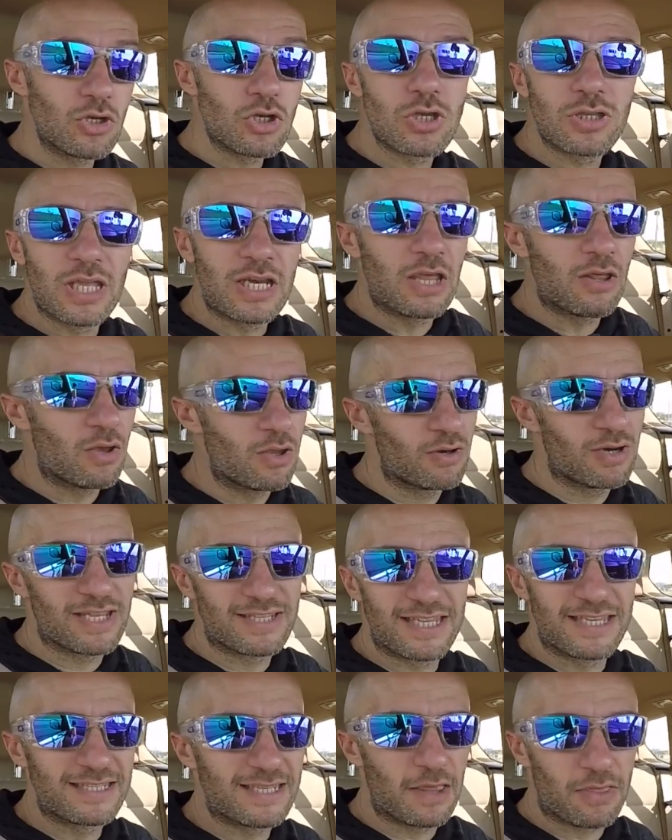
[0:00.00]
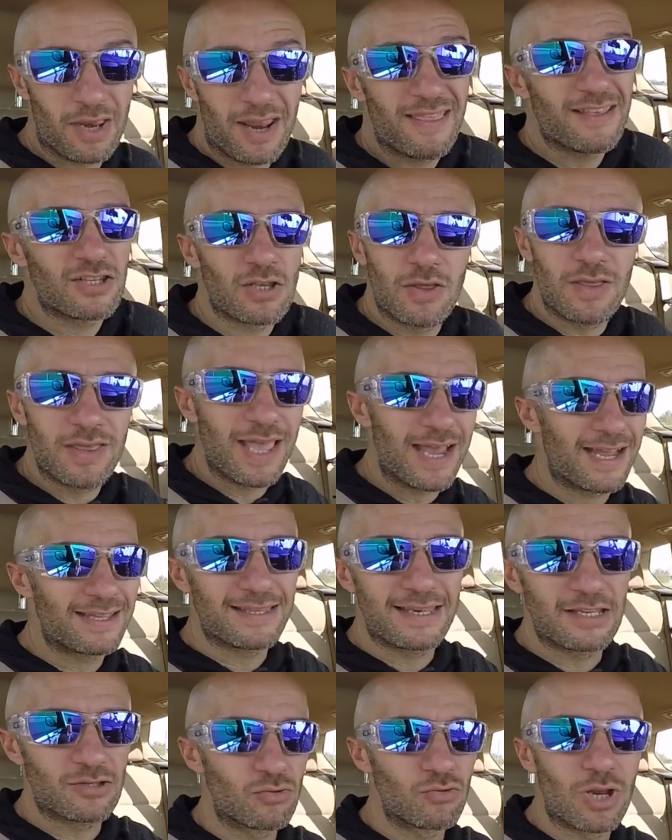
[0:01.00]
Yo he tenido ahí unas sensaciones de esos días que
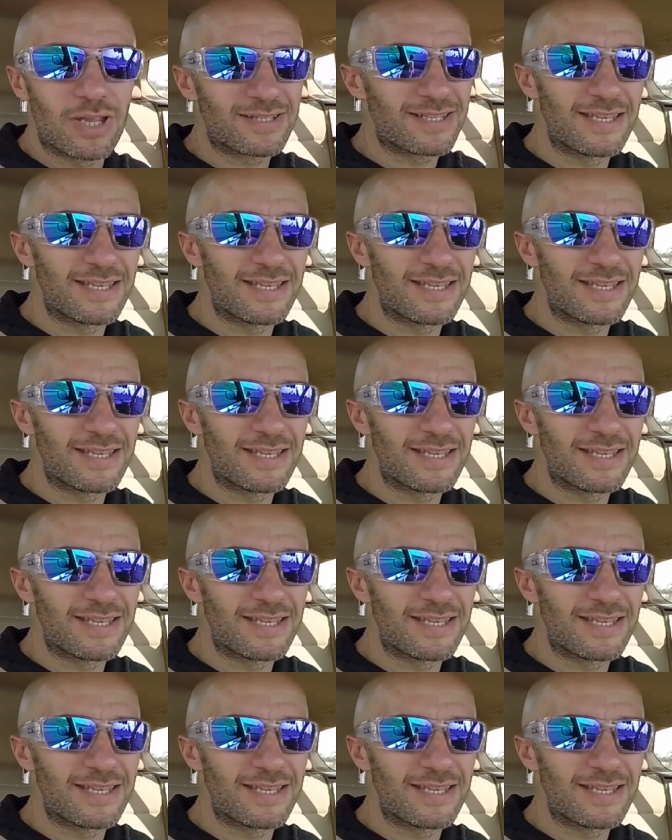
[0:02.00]
tienes unas